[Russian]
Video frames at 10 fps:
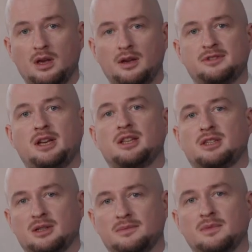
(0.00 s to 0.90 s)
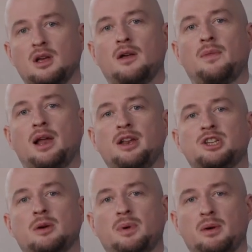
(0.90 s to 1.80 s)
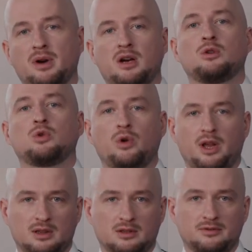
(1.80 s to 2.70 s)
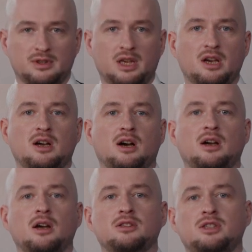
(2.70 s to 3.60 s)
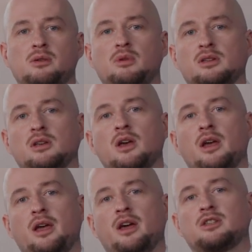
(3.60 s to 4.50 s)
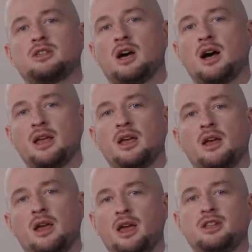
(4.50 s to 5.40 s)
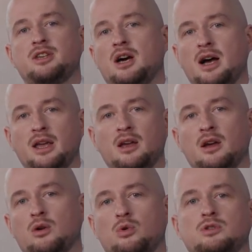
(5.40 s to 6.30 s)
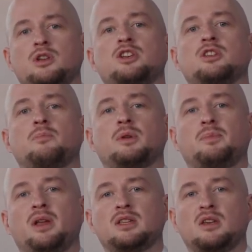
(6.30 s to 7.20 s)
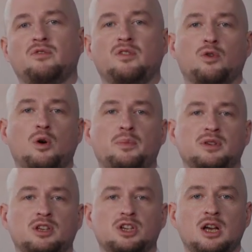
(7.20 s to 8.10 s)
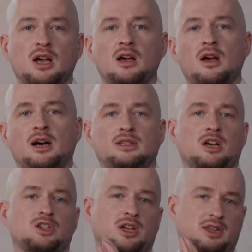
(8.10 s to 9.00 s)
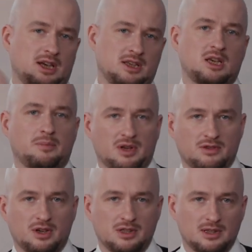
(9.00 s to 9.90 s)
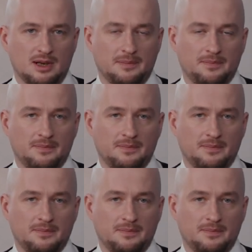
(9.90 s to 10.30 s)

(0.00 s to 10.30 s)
И в-третьих, наличие прямых конкурентов, таких как Тимет, RTI, ATI, кузнечные предприятия в Европе и США, а также китайские производители.